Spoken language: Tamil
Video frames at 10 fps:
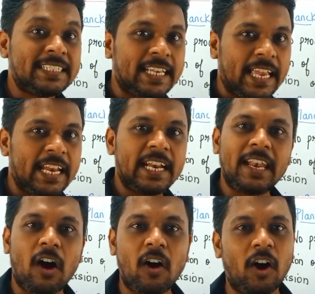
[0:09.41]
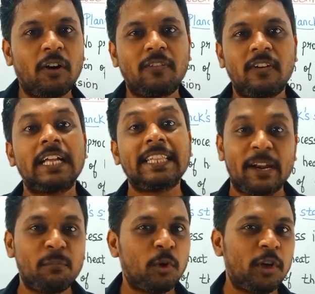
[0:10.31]
செகண்ட் லா ஆஃப்
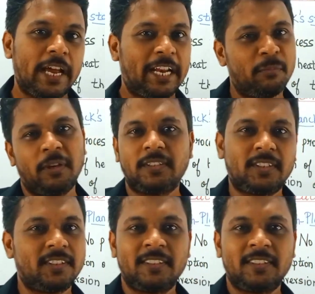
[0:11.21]
தெர்மோடைனமிக்ஸ்